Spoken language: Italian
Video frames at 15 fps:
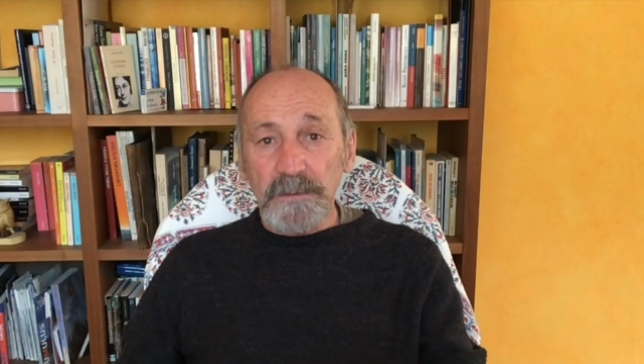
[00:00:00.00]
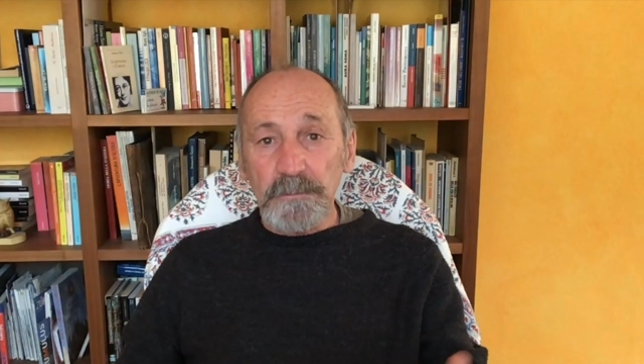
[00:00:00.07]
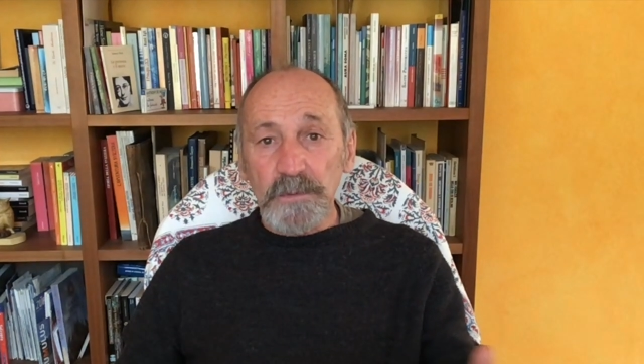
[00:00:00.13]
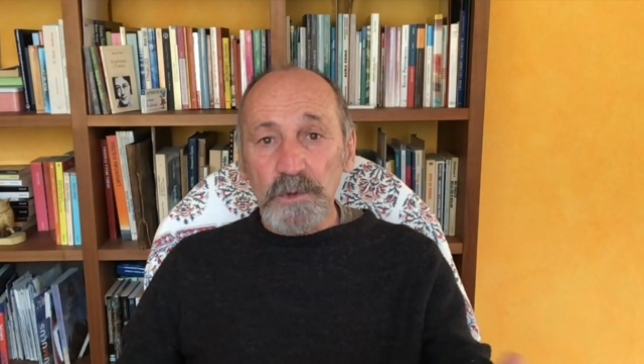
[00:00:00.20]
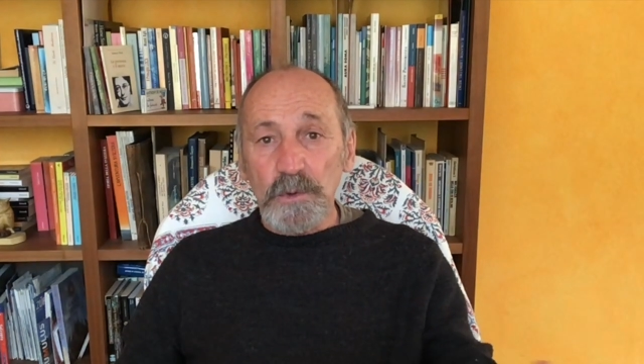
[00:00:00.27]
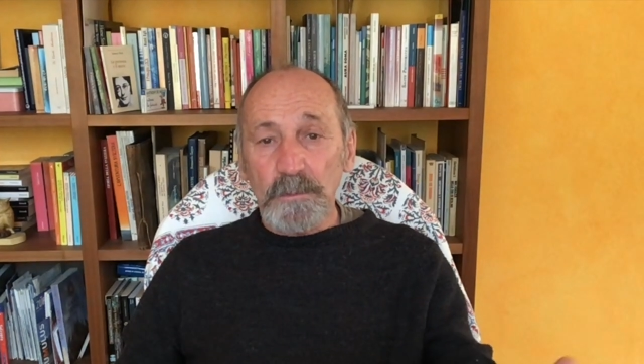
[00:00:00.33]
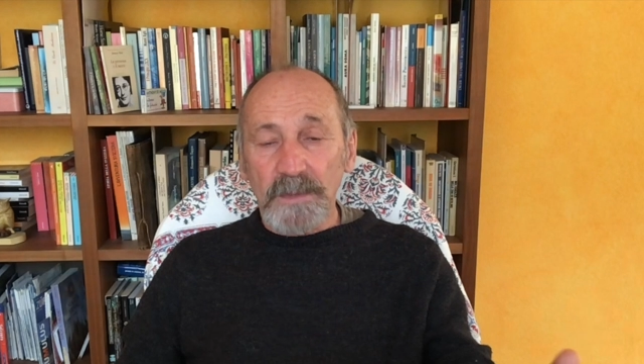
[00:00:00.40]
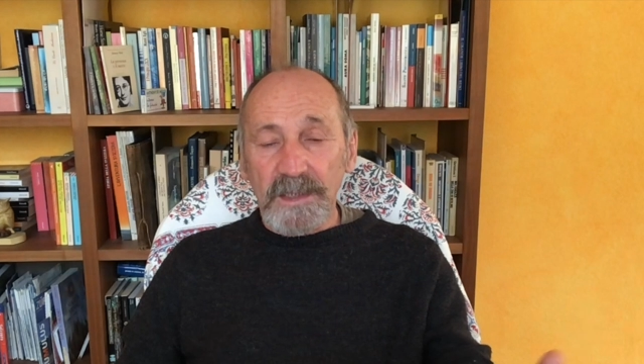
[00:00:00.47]

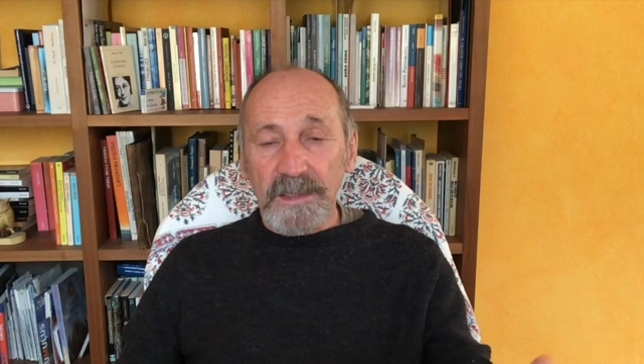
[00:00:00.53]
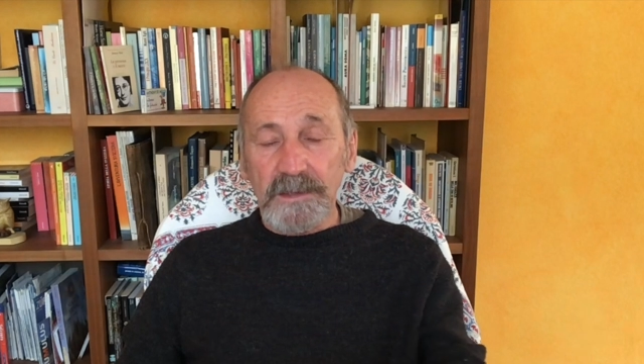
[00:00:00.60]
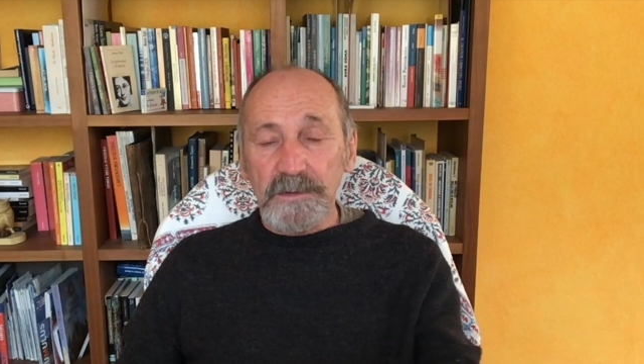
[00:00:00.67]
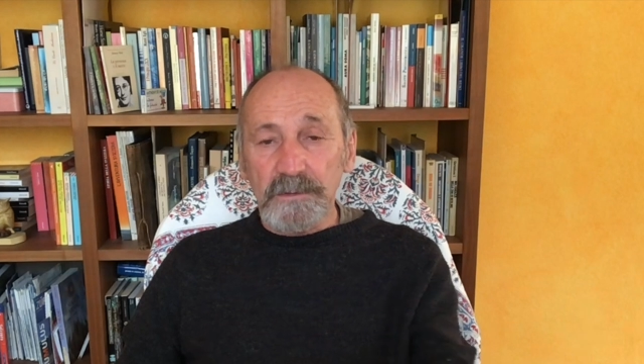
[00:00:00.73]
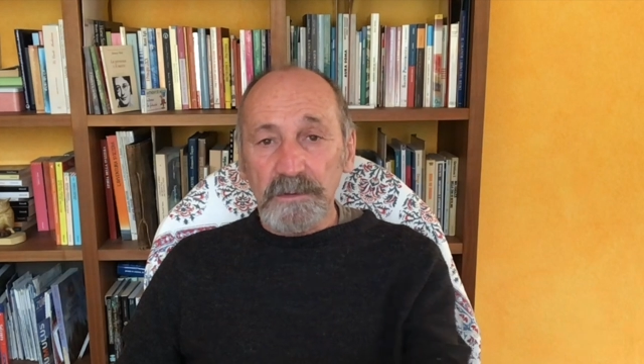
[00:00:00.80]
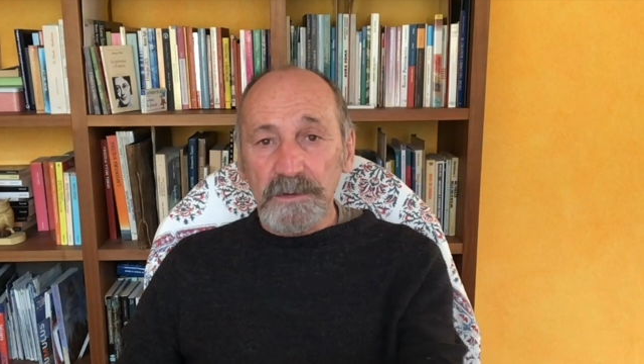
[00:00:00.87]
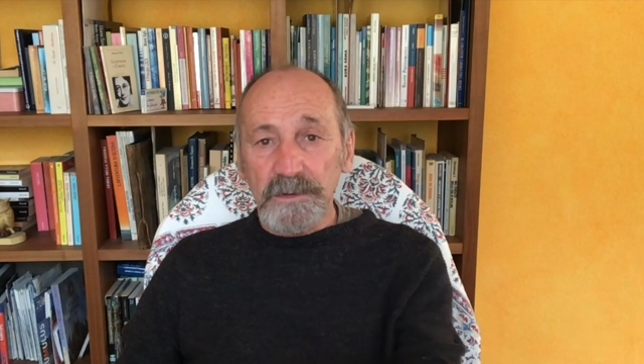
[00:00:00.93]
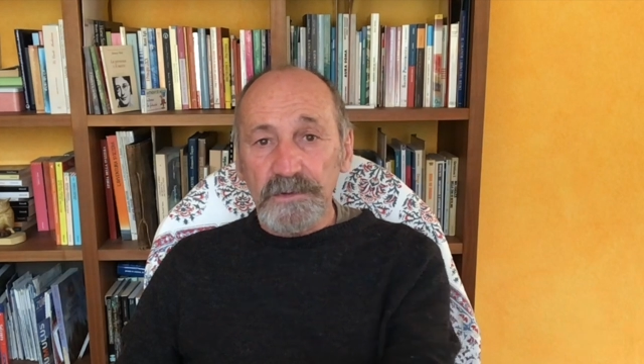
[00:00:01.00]

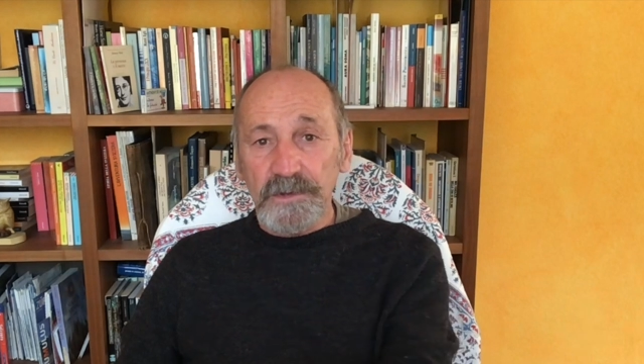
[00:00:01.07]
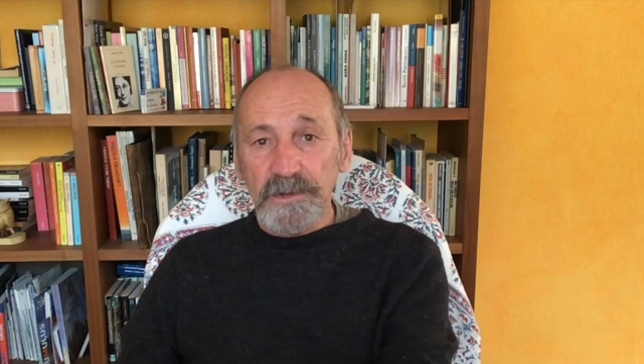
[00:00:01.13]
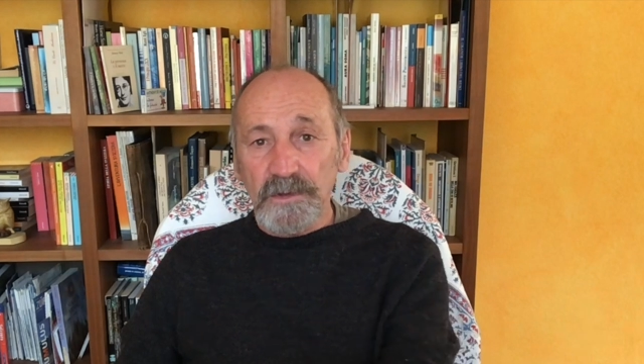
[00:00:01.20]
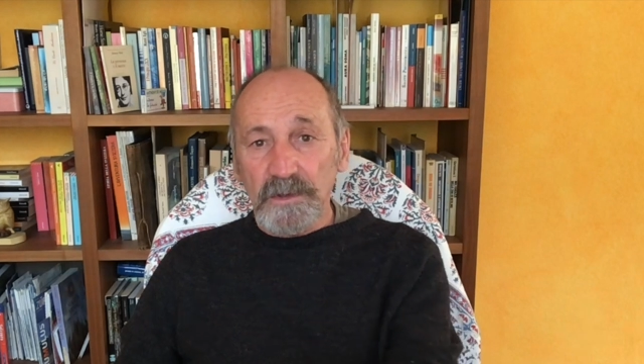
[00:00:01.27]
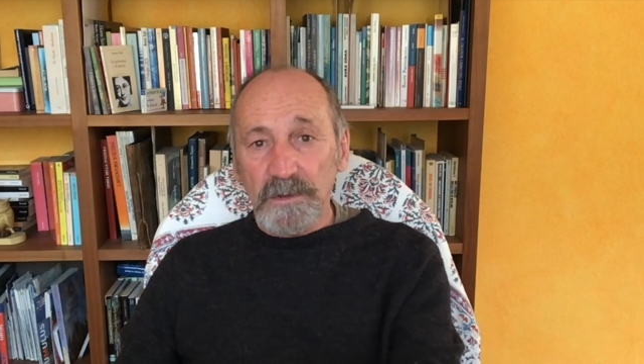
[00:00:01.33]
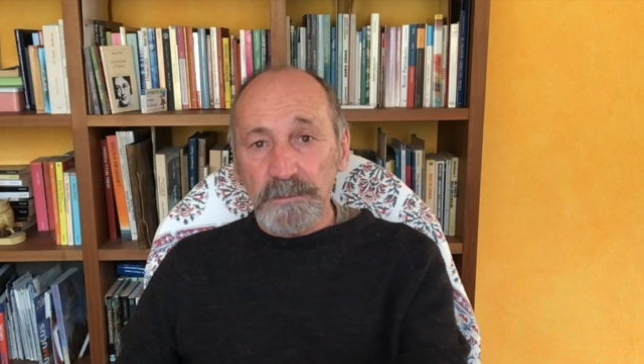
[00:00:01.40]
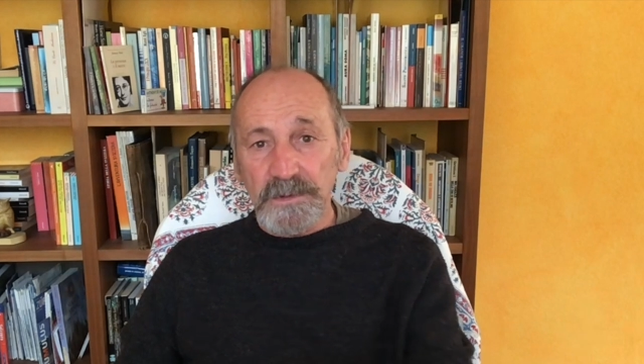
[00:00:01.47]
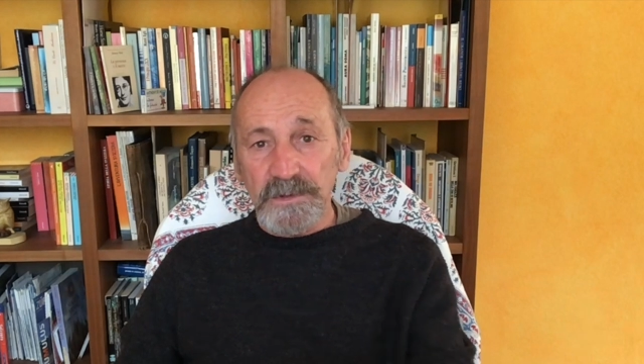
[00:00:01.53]
biomarcatori
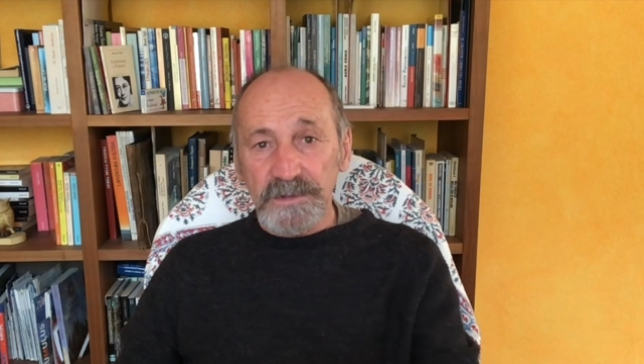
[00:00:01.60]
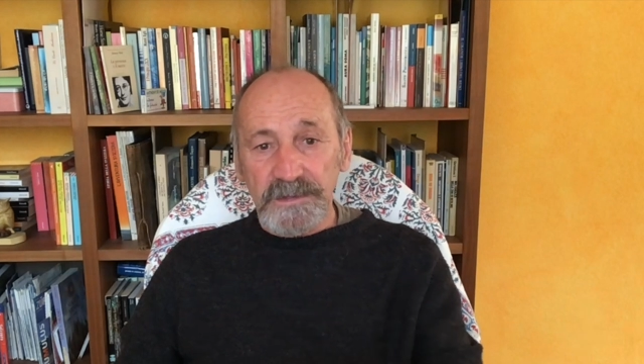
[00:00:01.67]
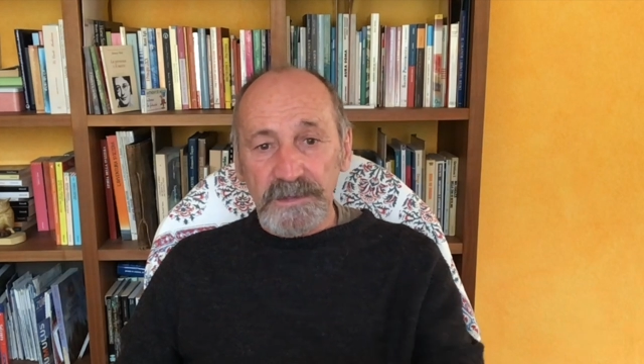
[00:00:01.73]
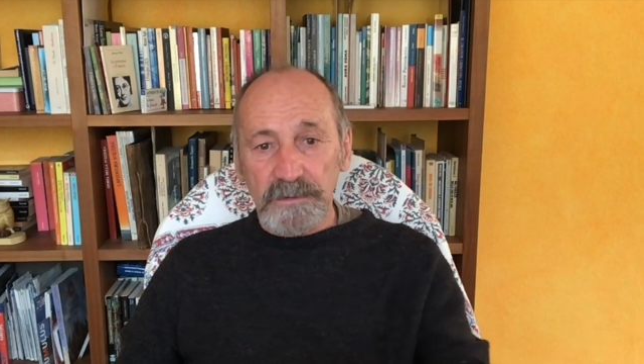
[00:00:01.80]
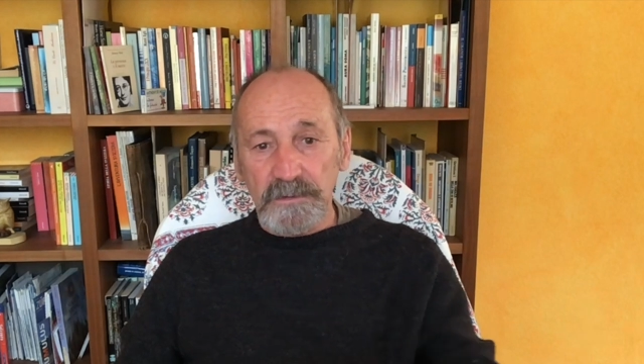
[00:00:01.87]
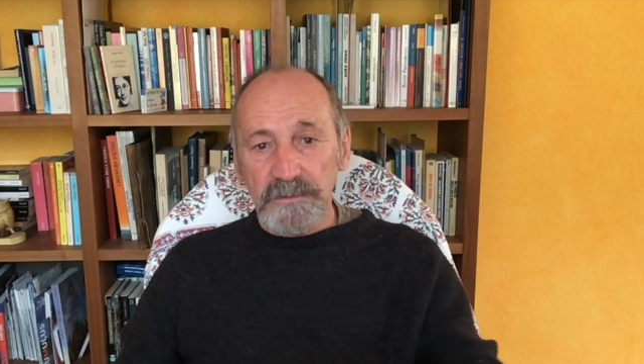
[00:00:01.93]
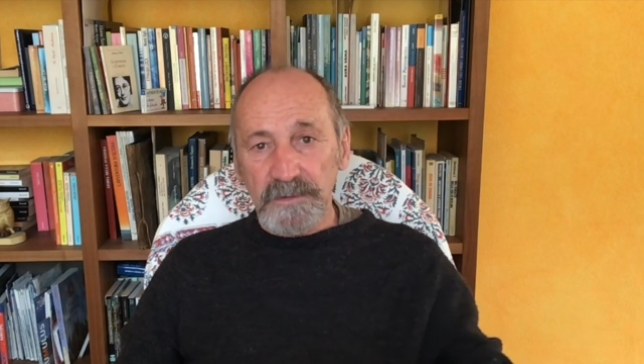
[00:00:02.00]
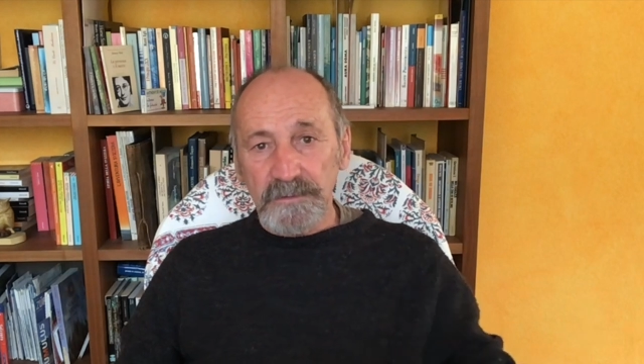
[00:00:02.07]
genomici, da
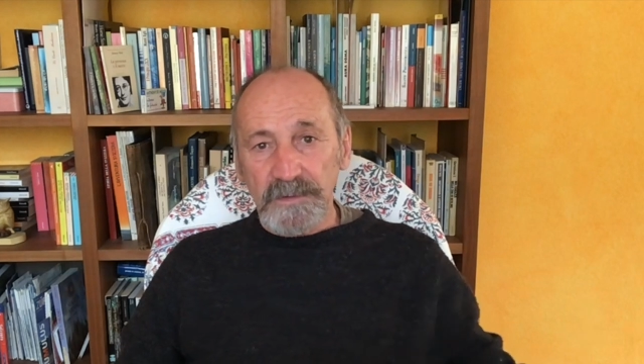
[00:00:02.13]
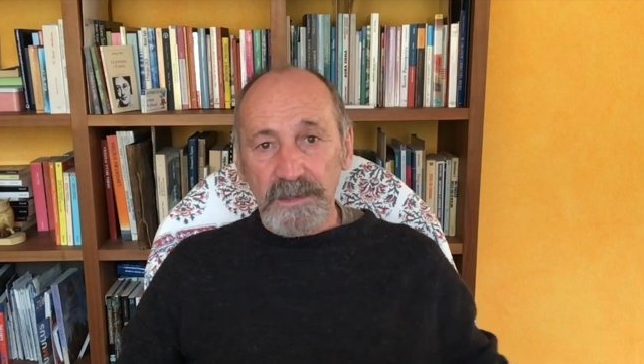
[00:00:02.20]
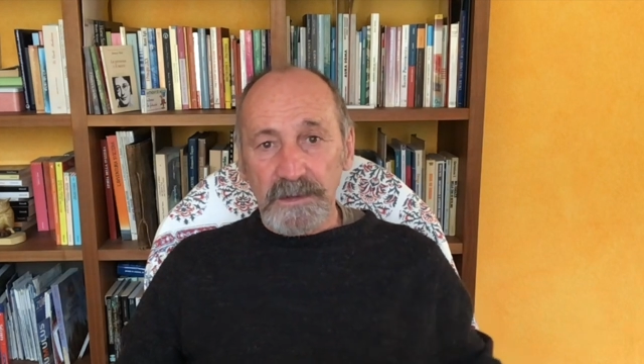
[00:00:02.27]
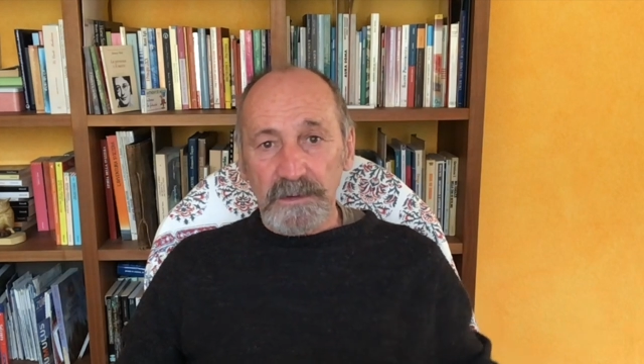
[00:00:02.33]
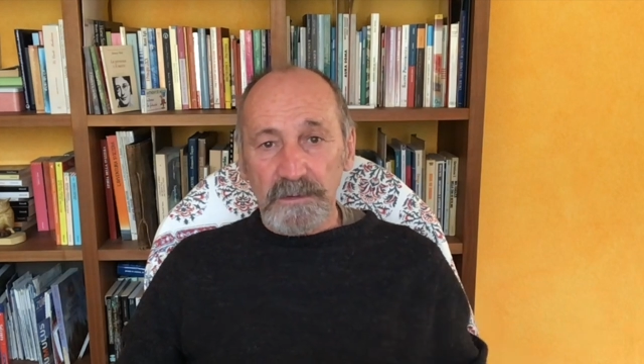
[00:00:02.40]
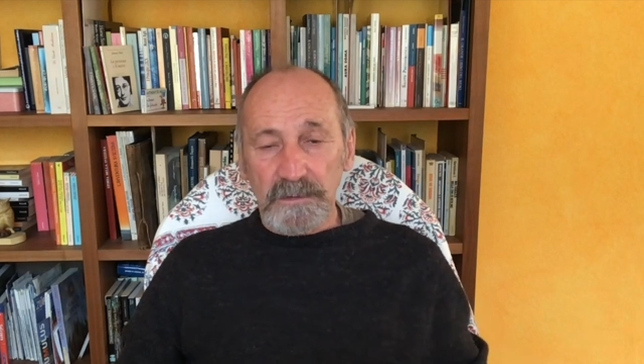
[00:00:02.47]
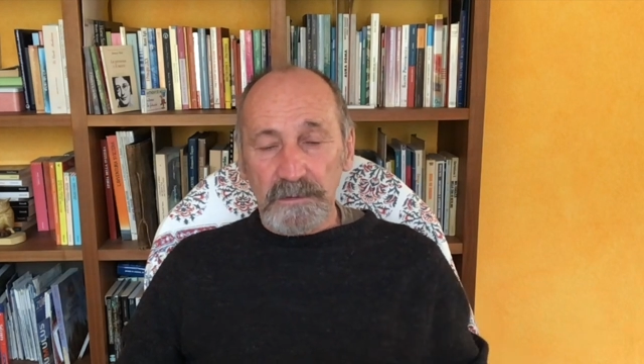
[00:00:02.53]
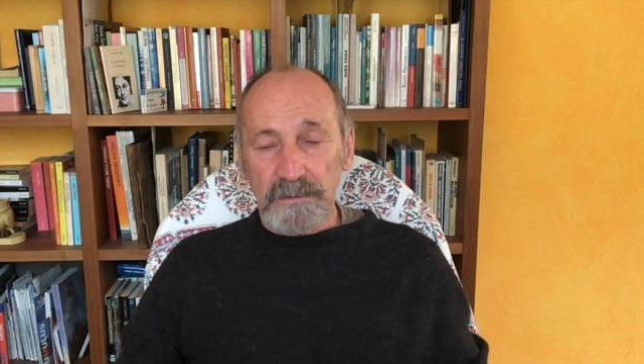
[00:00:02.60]
dove
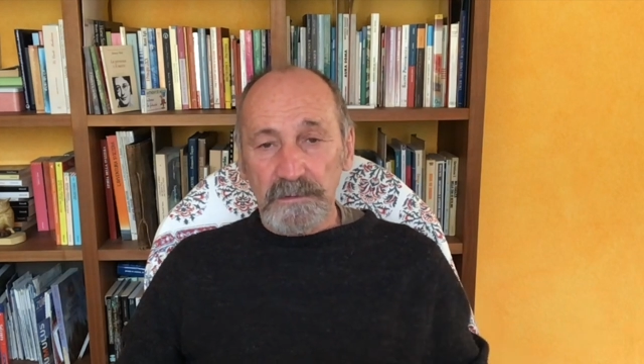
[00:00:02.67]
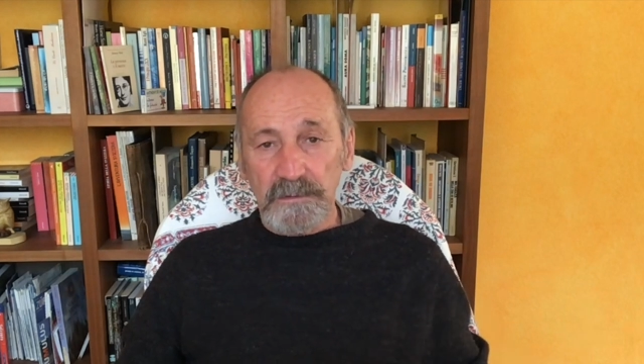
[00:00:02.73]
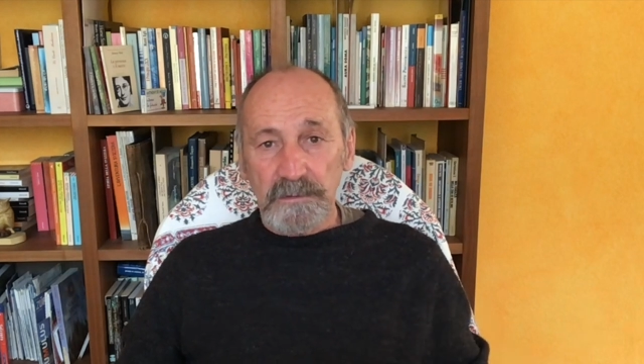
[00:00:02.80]
vengono?